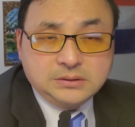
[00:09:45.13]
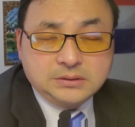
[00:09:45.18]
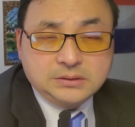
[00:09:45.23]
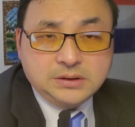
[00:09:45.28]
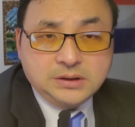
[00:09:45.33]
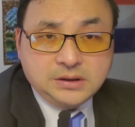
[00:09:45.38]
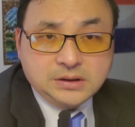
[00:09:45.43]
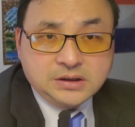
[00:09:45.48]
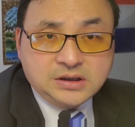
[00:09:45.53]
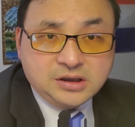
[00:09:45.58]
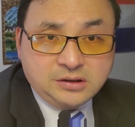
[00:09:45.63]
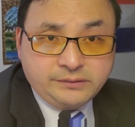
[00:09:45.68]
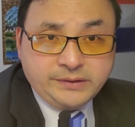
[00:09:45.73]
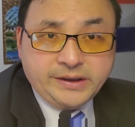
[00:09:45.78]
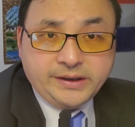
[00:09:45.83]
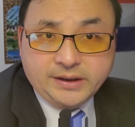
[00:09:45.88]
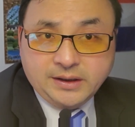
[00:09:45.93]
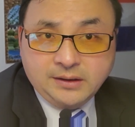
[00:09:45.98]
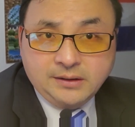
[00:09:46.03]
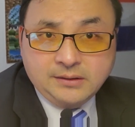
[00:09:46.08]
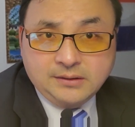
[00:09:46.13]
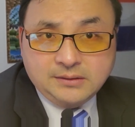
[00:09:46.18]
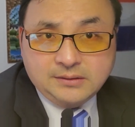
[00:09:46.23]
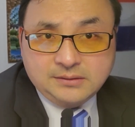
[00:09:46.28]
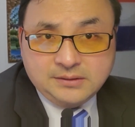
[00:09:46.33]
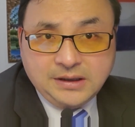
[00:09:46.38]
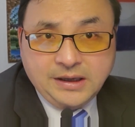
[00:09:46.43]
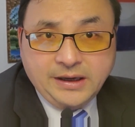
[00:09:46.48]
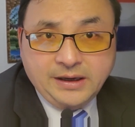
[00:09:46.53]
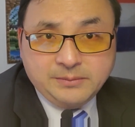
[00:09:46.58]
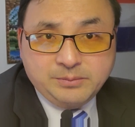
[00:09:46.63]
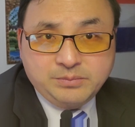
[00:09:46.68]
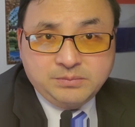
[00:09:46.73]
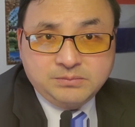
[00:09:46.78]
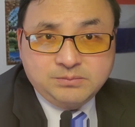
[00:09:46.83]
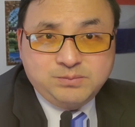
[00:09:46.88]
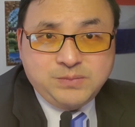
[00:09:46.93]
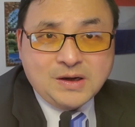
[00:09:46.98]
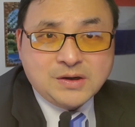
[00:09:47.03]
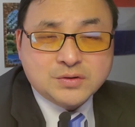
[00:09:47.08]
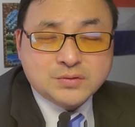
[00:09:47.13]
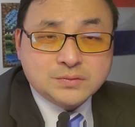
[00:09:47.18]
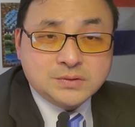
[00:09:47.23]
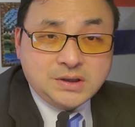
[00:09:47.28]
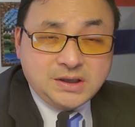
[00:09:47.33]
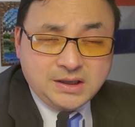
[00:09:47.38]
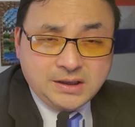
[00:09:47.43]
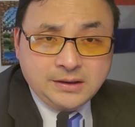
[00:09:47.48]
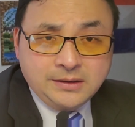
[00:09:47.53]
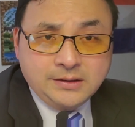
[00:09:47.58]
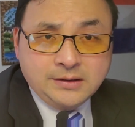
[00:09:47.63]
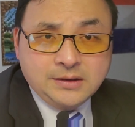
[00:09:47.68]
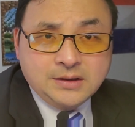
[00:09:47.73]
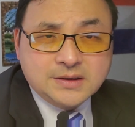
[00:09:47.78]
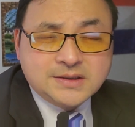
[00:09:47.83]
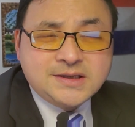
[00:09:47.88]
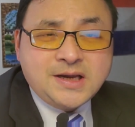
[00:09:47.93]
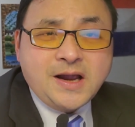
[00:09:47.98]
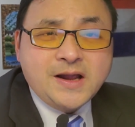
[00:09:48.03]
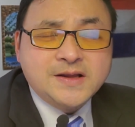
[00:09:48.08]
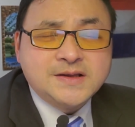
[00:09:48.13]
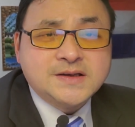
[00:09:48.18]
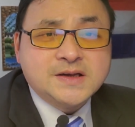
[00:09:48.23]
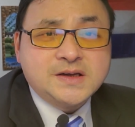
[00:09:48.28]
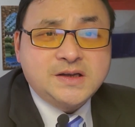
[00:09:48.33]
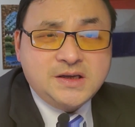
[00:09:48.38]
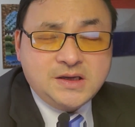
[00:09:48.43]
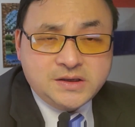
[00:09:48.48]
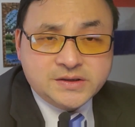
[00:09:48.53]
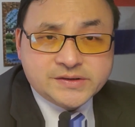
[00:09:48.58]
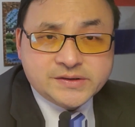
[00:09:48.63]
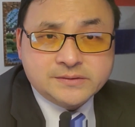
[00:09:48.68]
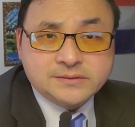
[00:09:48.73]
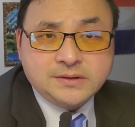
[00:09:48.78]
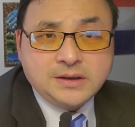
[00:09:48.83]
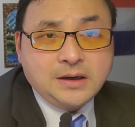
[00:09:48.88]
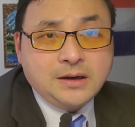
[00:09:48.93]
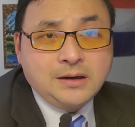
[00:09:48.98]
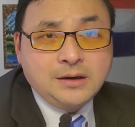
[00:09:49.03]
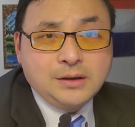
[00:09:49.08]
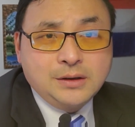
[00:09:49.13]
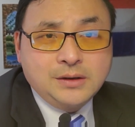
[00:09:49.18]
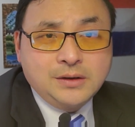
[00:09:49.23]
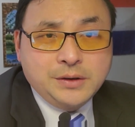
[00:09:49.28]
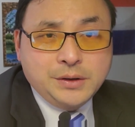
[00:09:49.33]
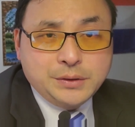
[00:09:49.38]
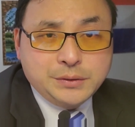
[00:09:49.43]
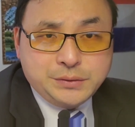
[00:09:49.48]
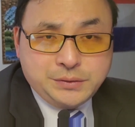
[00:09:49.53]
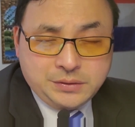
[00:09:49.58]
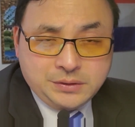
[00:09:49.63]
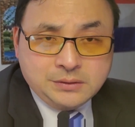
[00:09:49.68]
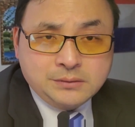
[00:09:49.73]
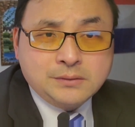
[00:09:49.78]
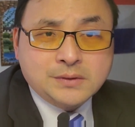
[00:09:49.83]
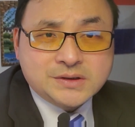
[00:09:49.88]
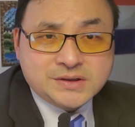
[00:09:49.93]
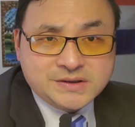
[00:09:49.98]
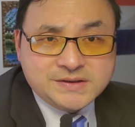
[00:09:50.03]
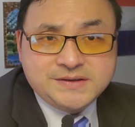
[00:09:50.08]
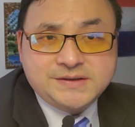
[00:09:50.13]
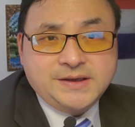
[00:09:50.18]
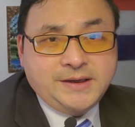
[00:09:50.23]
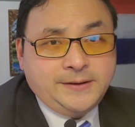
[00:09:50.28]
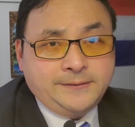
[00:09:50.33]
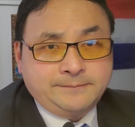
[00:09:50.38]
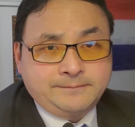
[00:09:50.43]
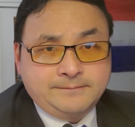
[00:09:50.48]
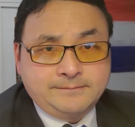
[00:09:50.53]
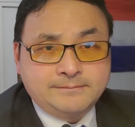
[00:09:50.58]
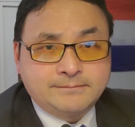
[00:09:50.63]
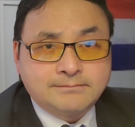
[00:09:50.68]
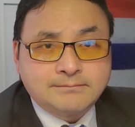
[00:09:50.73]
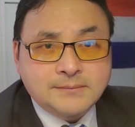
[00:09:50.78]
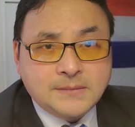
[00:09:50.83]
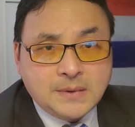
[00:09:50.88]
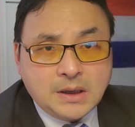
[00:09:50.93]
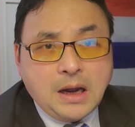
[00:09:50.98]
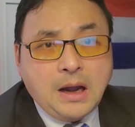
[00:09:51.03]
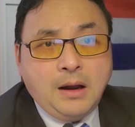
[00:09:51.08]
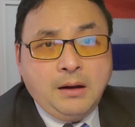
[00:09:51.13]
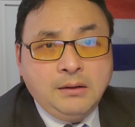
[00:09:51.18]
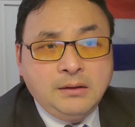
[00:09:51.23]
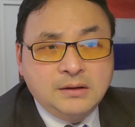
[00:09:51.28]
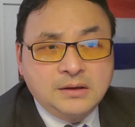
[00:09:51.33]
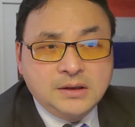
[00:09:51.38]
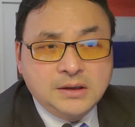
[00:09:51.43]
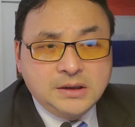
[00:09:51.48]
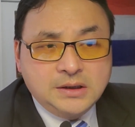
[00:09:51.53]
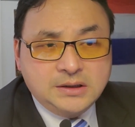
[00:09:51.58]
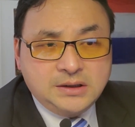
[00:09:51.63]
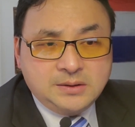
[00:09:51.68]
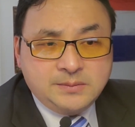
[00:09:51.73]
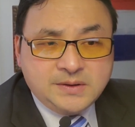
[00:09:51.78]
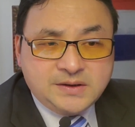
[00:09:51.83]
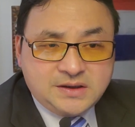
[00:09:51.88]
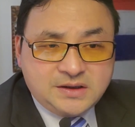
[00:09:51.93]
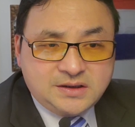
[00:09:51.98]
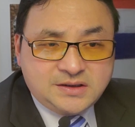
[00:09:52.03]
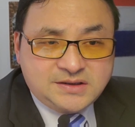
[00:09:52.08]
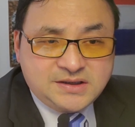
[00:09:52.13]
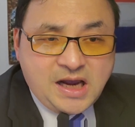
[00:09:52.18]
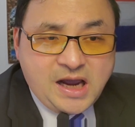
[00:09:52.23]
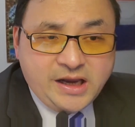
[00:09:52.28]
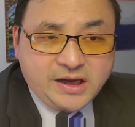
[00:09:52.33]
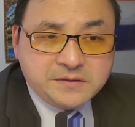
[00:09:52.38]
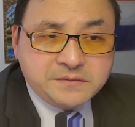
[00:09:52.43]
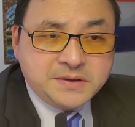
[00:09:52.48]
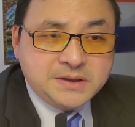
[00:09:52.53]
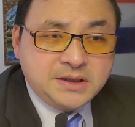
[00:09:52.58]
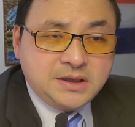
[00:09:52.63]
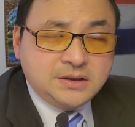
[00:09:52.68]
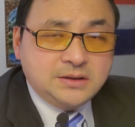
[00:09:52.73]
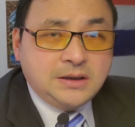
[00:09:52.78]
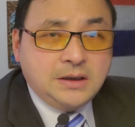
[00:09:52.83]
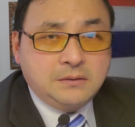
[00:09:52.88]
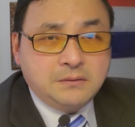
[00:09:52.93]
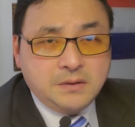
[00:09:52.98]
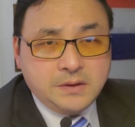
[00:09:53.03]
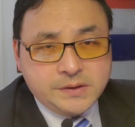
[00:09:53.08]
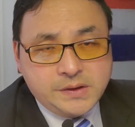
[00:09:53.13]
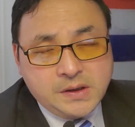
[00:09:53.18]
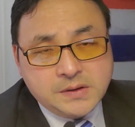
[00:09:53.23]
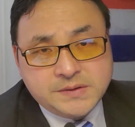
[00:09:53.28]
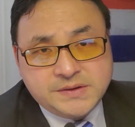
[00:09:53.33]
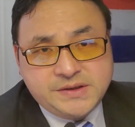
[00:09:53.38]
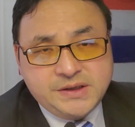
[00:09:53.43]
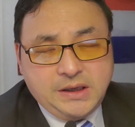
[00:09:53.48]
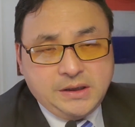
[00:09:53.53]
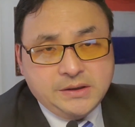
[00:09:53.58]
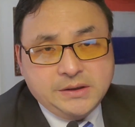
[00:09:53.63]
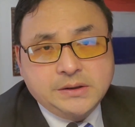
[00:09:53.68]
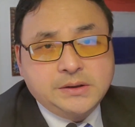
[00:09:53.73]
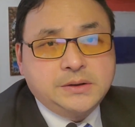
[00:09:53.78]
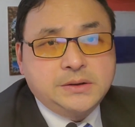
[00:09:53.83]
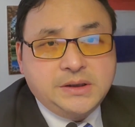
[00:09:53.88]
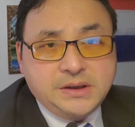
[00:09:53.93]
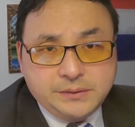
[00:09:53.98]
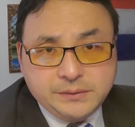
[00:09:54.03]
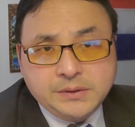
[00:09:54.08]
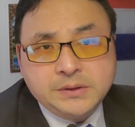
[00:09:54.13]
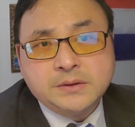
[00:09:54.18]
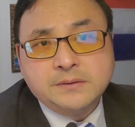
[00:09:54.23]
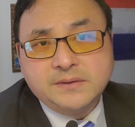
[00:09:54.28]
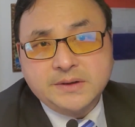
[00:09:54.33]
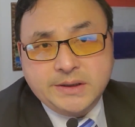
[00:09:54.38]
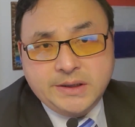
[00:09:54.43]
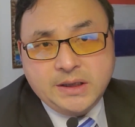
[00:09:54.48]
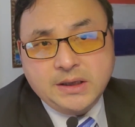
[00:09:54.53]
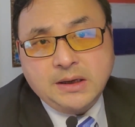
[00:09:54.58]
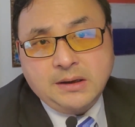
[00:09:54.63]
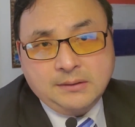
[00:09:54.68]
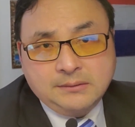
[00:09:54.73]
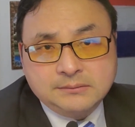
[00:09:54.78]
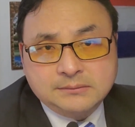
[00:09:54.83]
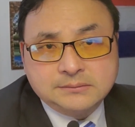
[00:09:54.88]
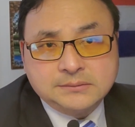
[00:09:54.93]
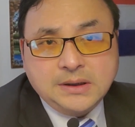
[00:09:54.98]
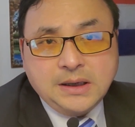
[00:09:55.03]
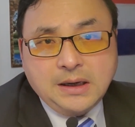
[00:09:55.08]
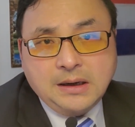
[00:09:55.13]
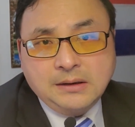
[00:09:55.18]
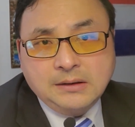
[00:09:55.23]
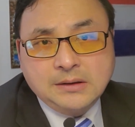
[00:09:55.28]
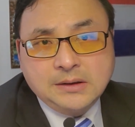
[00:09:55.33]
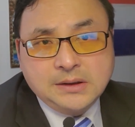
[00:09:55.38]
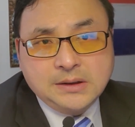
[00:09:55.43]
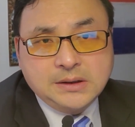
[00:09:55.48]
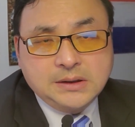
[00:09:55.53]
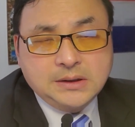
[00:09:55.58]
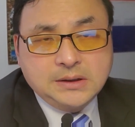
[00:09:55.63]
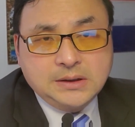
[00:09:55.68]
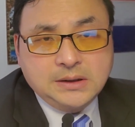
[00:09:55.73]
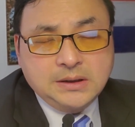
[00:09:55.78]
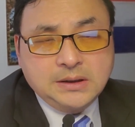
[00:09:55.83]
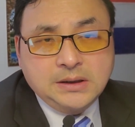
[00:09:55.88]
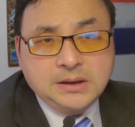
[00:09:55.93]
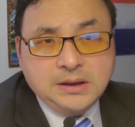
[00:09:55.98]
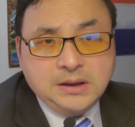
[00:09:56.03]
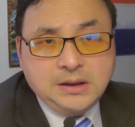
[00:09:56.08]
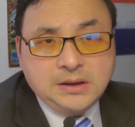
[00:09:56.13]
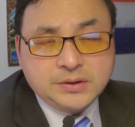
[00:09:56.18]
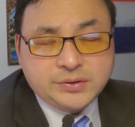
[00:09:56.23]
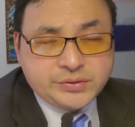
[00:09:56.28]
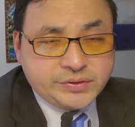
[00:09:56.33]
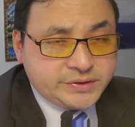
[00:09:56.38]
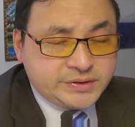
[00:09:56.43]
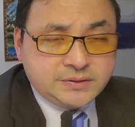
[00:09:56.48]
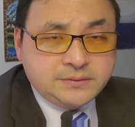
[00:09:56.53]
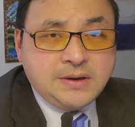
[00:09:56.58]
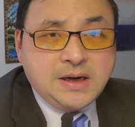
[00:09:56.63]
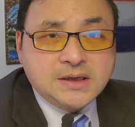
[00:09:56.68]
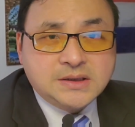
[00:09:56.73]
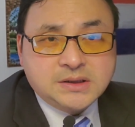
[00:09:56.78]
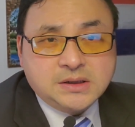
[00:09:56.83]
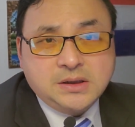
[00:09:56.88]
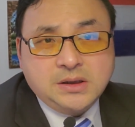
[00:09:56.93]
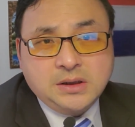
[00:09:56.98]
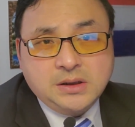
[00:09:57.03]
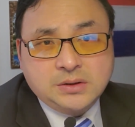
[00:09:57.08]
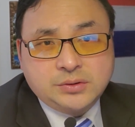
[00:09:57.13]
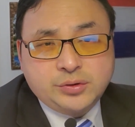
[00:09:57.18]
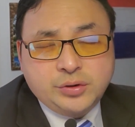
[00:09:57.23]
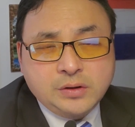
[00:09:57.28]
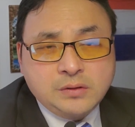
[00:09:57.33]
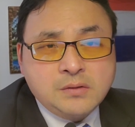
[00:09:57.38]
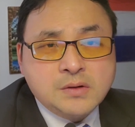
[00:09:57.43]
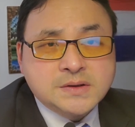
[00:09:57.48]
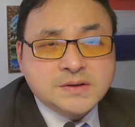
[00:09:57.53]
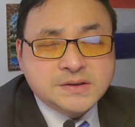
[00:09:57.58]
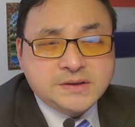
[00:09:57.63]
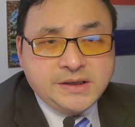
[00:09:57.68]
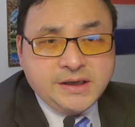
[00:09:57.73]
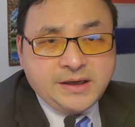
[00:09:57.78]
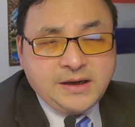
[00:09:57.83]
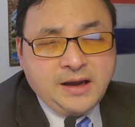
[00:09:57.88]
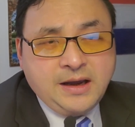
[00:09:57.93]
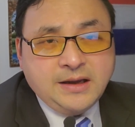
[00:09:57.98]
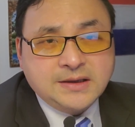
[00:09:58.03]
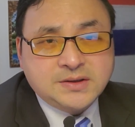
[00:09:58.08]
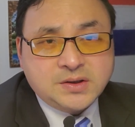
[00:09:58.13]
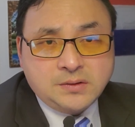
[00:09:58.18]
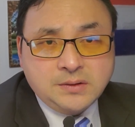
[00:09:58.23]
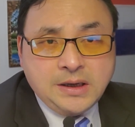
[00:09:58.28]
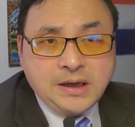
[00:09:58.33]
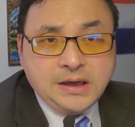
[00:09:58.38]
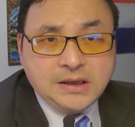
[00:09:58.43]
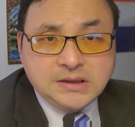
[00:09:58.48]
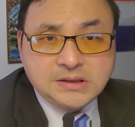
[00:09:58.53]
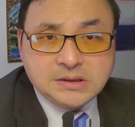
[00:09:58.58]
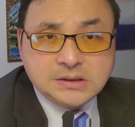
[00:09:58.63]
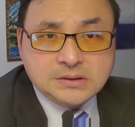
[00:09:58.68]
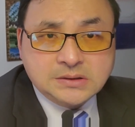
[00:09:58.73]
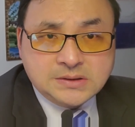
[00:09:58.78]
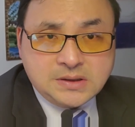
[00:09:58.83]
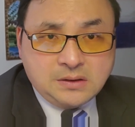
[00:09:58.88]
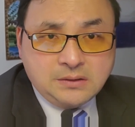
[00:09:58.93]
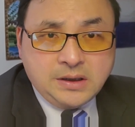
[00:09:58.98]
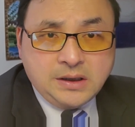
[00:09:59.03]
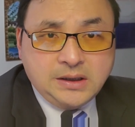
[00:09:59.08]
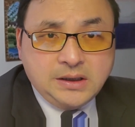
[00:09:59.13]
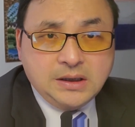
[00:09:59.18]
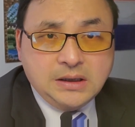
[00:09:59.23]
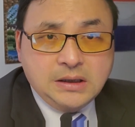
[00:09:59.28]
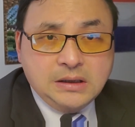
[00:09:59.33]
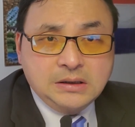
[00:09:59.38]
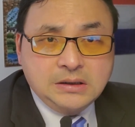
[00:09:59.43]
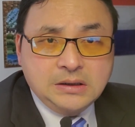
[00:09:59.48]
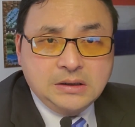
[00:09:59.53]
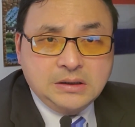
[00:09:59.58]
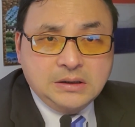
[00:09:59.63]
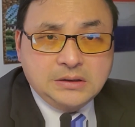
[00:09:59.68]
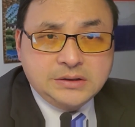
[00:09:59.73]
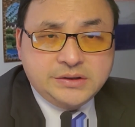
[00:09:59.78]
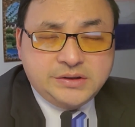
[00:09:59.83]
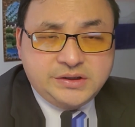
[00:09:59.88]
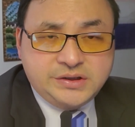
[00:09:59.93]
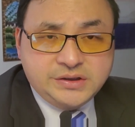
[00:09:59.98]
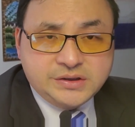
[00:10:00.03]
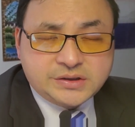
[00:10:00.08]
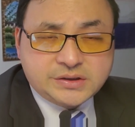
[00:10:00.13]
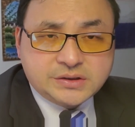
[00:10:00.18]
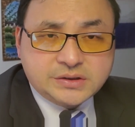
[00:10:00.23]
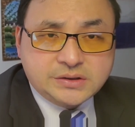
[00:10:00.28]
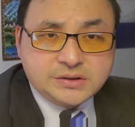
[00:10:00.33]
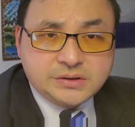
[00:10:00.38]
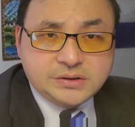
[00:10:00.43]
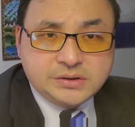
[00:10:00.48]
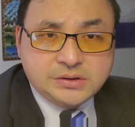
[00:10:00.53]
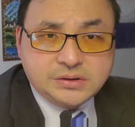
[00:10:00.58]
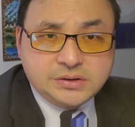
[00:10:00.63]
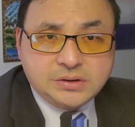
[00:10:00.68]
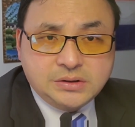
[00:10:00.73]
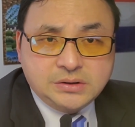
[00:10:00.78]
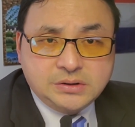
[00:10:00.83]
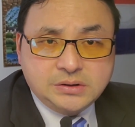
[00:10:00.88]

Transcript: 呃各位来帮助你参政议政的全国政协啊。那么下一个问题呢，我要讲一个理论的问题了啊，呃，说实话，这个全国政协开召开已经召开了七十